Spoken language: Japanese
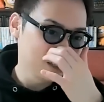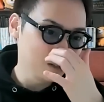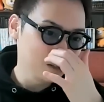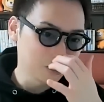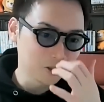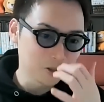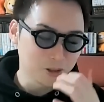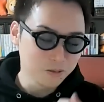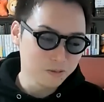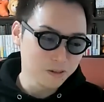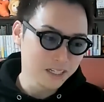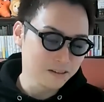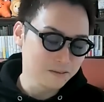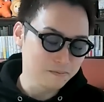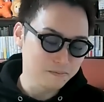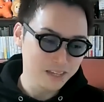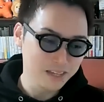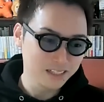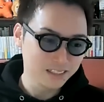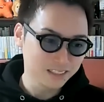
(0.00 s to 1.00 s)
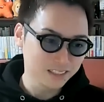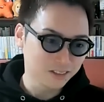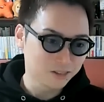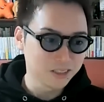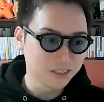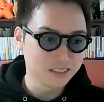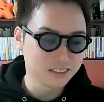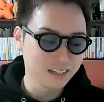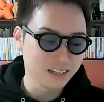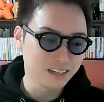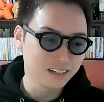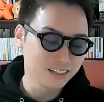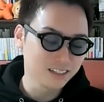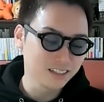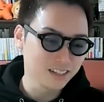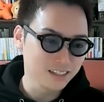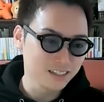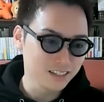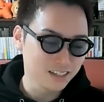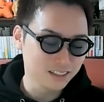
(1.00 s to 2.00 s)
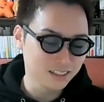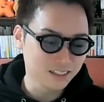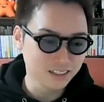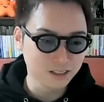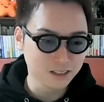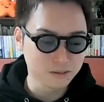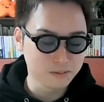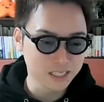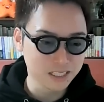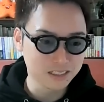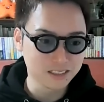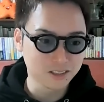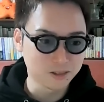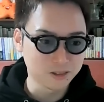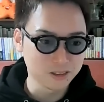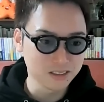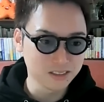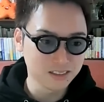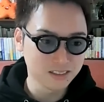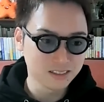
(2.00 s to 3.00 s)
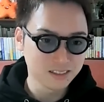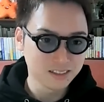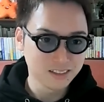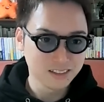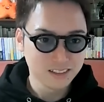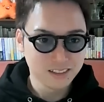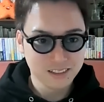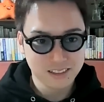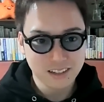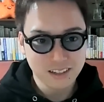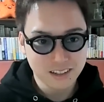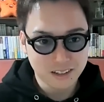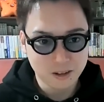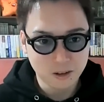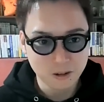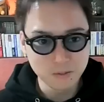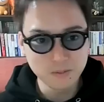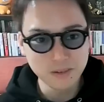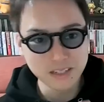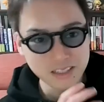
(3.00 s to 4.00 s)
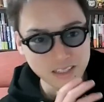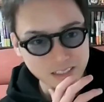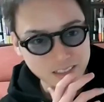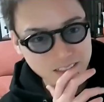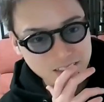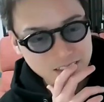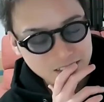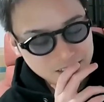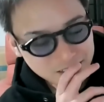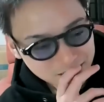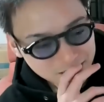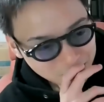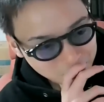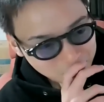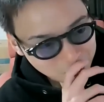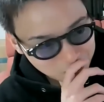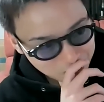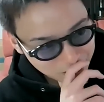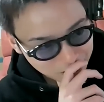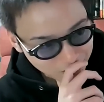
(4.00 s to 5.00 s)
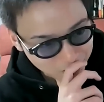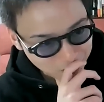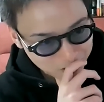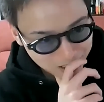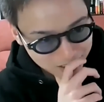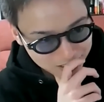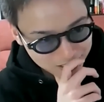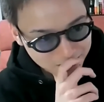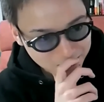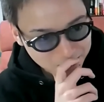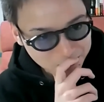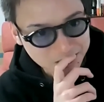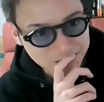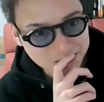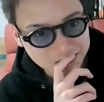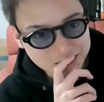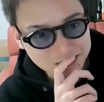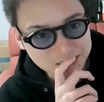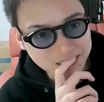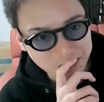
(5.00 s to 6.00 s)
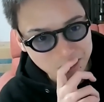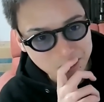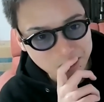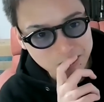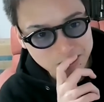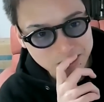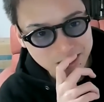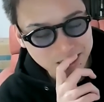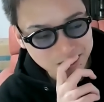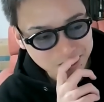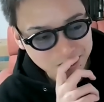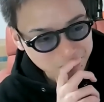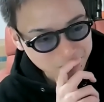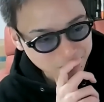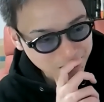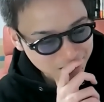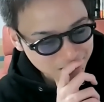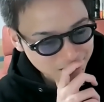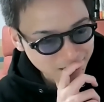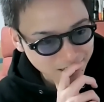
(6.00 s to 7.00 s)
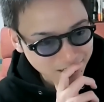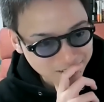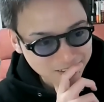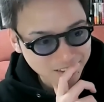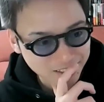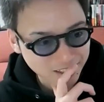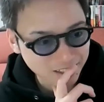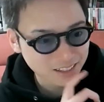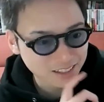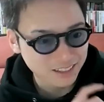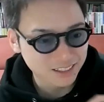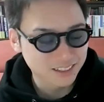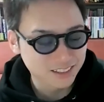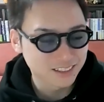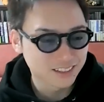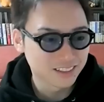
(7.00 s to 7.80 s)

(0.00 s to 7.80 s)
でもそのパターンめっちゃ多いですね。デザイナーさんでもめっちゃ多い。なんかほんまに、これ同じ人が作ってんのかみたいなのマジであるんで。